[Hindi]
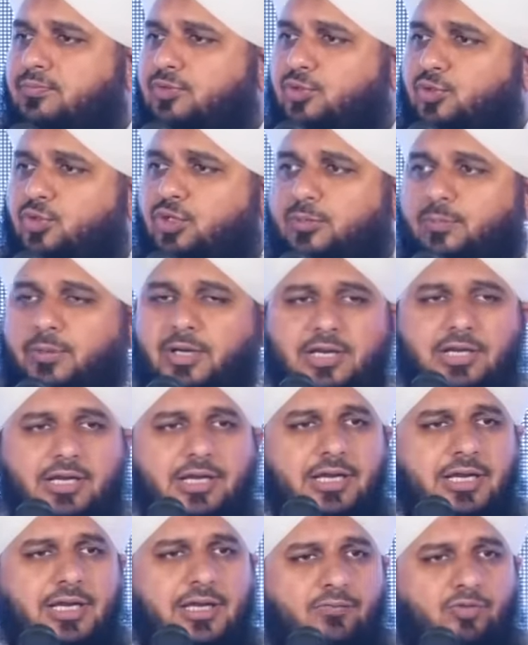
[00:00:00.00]
जो
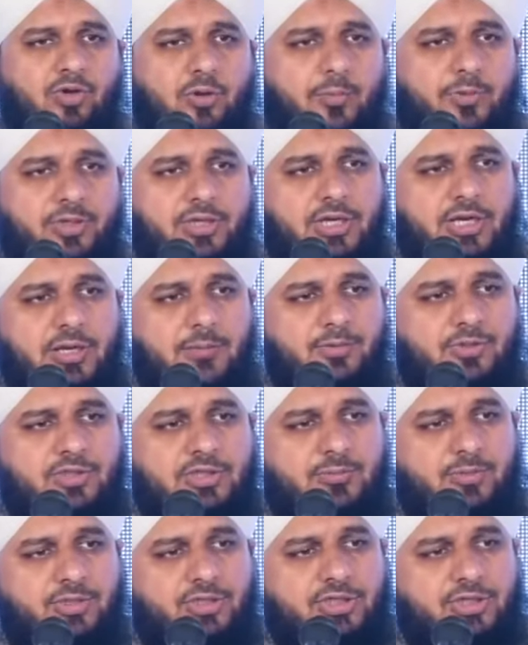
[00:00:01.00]
ईमान लाए वो अपने रब
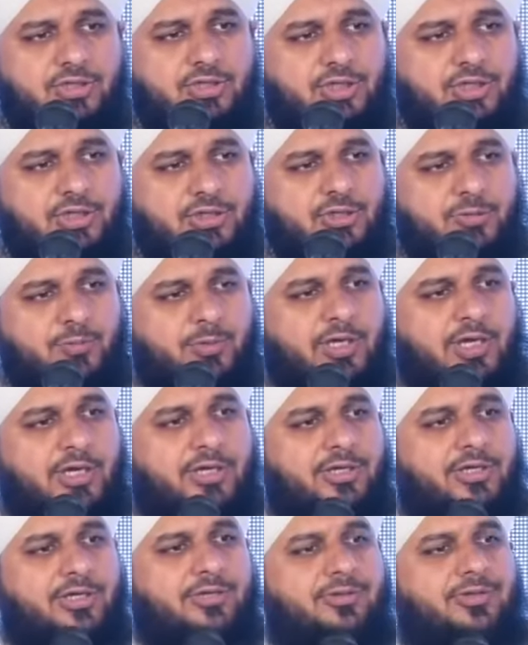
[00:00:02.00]
से भी शदीद ही
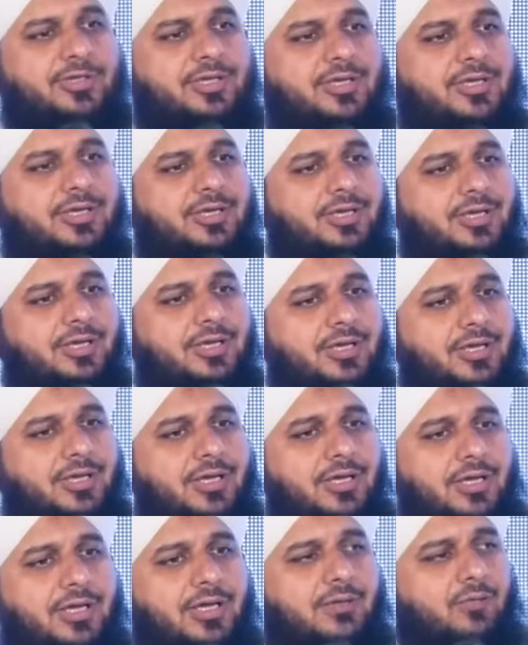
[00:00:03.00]
प्यार करते हैं
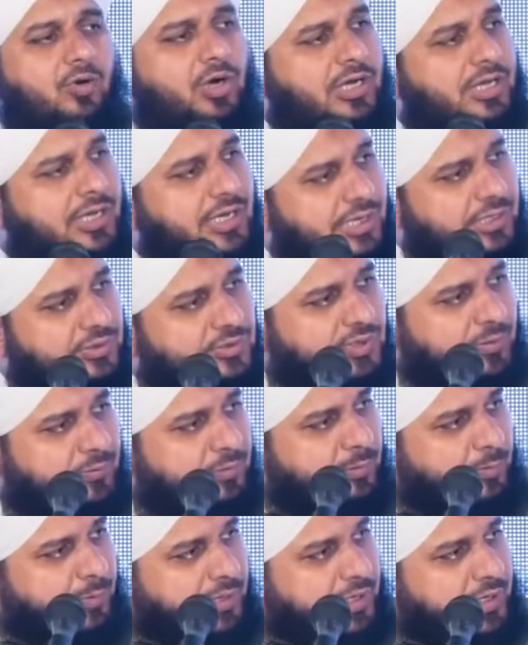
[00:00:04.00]
वो अल्लाह से
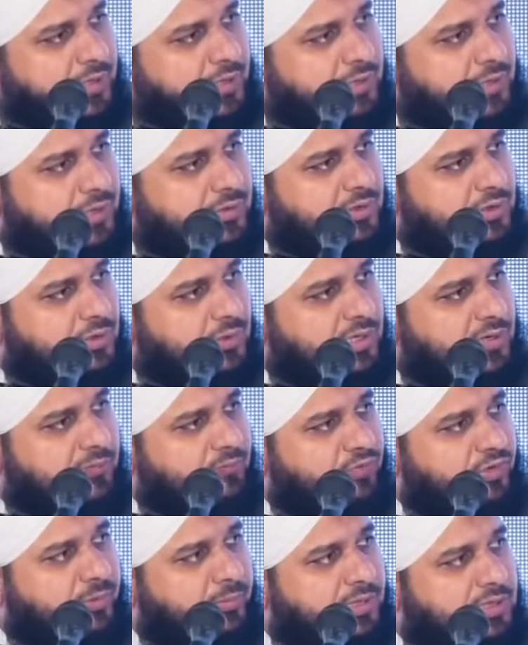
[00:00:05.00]
भी प्यार करते हैं और
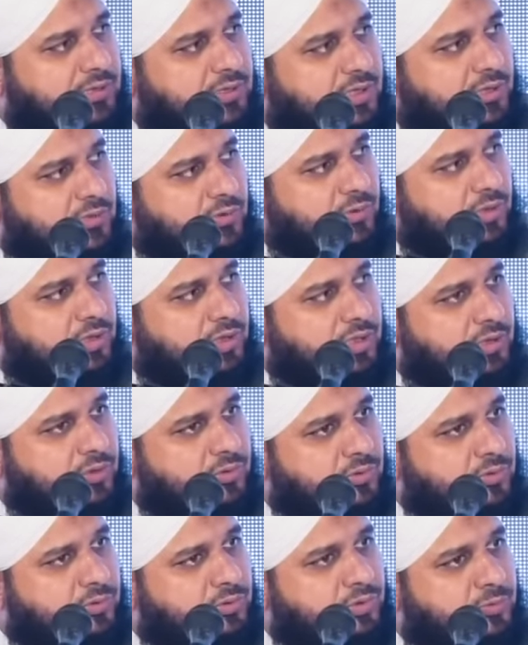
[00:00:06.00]
रब फरमाते हैं कुल इन
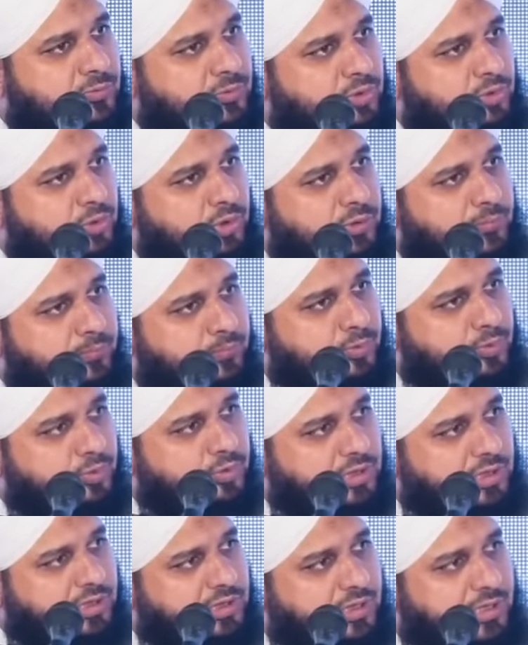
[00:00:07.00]
कुन तुम तो
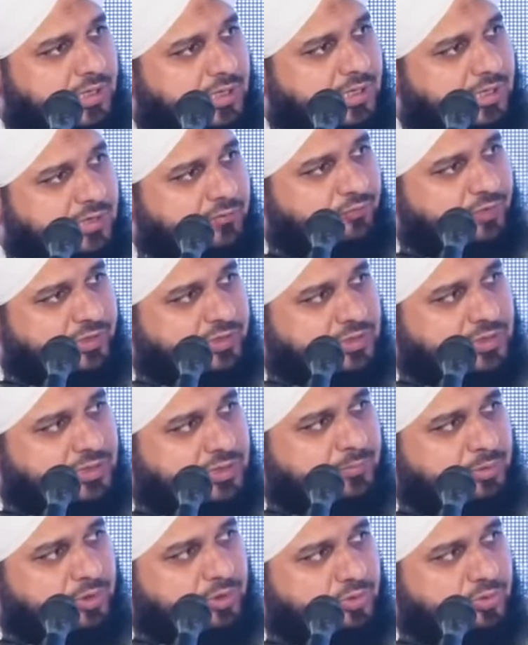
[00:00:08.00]
हिब्बून अल्लाह
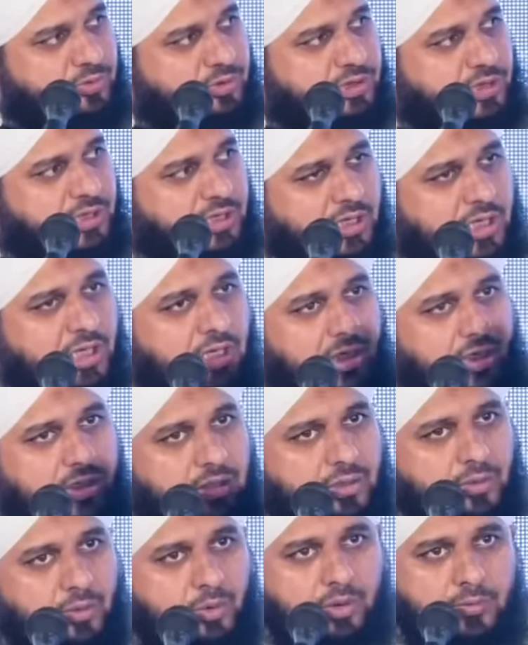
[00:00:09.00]
फ़तबीनी
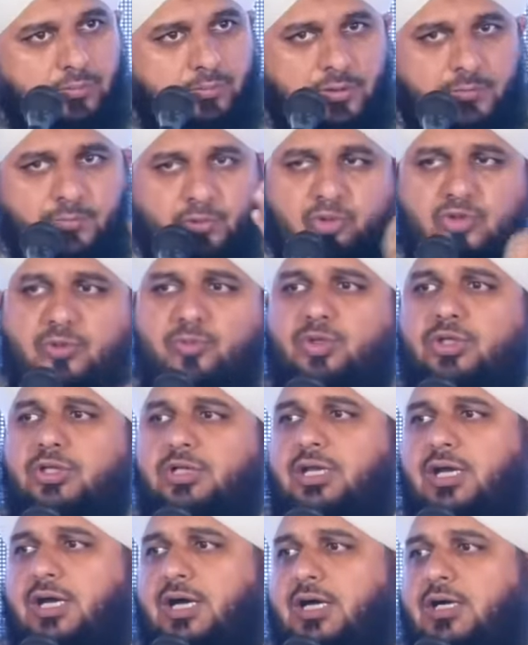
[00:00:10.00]

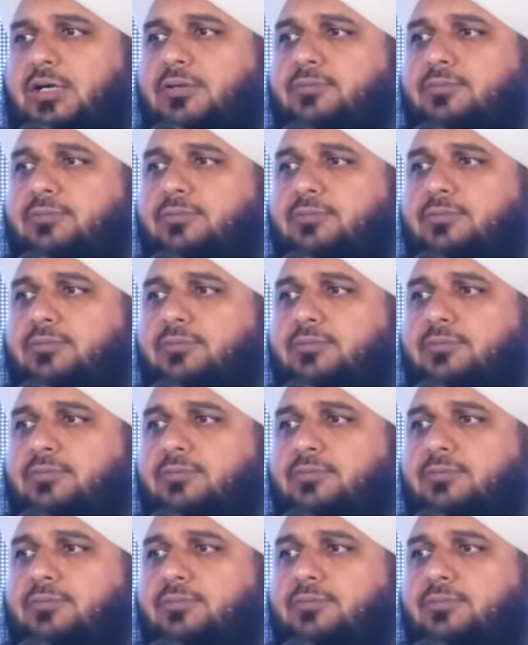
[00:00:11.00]
युहबिबकुमुल्ला